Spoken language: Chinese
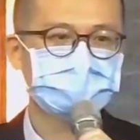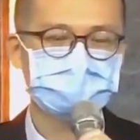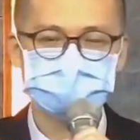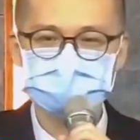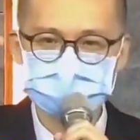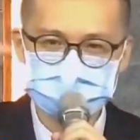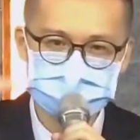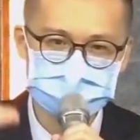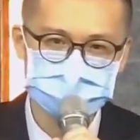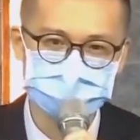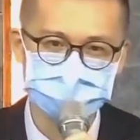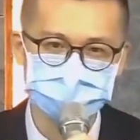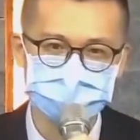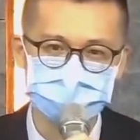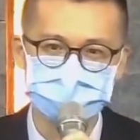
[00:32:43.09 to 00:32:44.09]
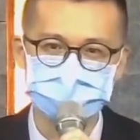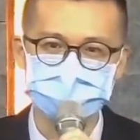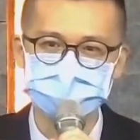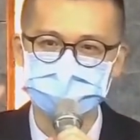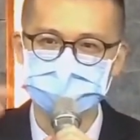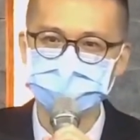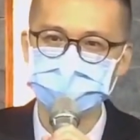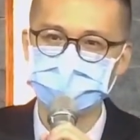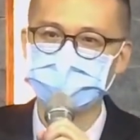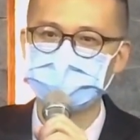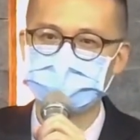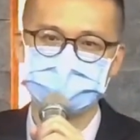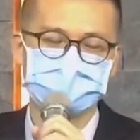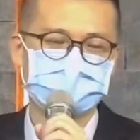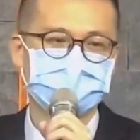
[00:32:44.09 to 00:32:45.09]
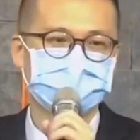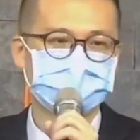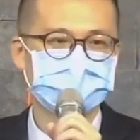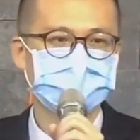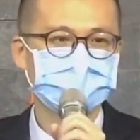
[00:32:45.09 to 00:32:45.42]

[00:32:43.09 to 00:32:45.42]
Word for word: 这些事情都不能做，做了会怎么样？